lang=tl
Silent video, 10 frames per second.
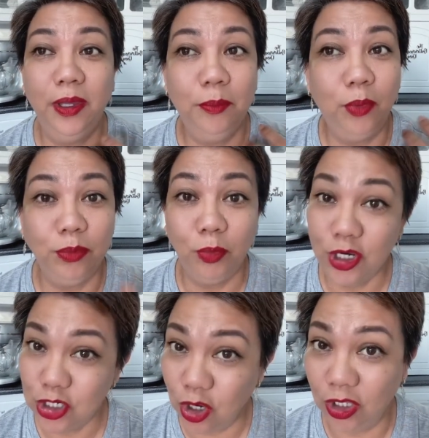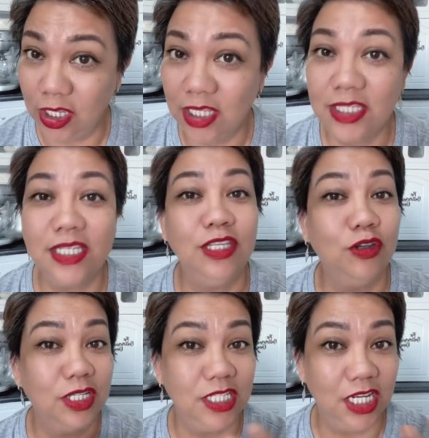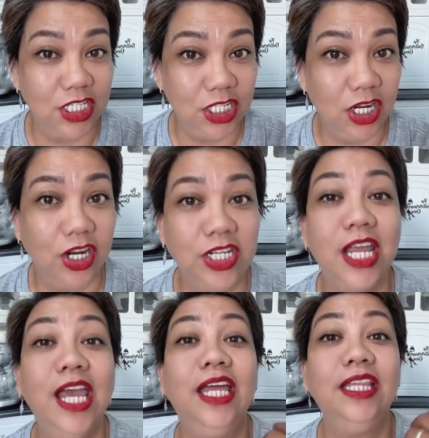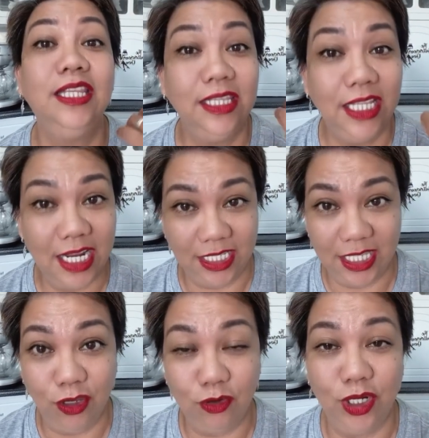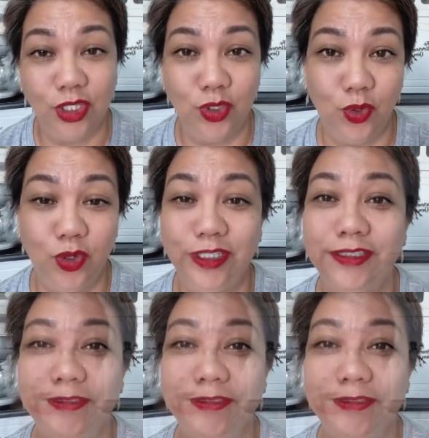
bought more chocolates, hindi ko na sila chinarge, and dinagdag ko na doon.